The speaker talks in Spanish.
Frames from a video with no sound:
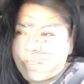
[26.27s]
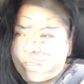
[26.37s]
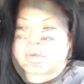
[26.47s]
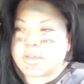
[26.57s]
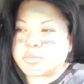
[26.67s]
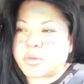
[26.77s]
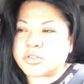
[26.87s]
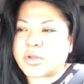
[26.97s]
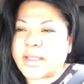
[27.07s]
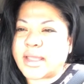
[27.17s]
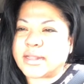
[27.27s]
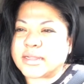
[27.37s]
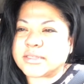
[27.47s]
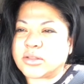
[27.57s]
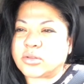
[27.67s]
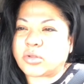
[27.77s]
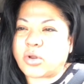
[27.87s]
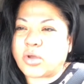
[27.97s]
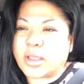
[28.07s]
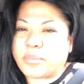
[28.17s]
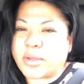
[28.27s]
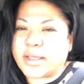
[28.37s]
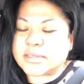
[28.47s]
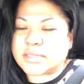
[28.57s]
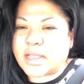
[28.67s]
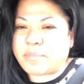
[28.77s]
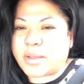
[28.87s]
So, mi esposo ahí anda haciendo todo lo que puede hacer